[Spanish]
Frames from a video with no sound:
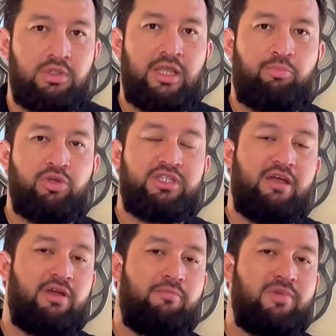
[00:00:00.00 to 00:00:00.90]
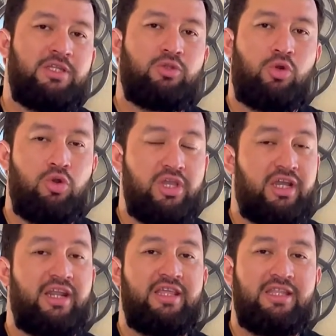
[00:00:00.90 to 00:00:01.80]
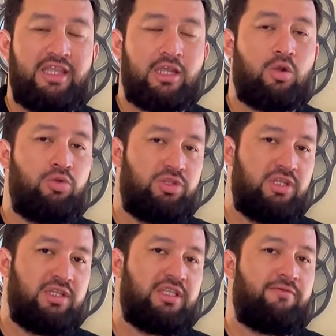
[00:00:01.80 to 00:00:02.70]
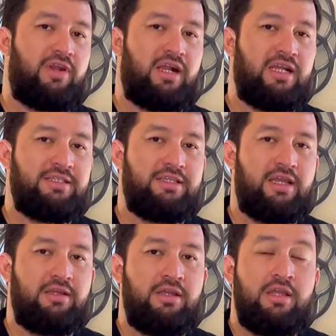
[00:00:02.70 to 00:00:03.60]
Después de haber visto los ingredientes que contiene esta fragancia,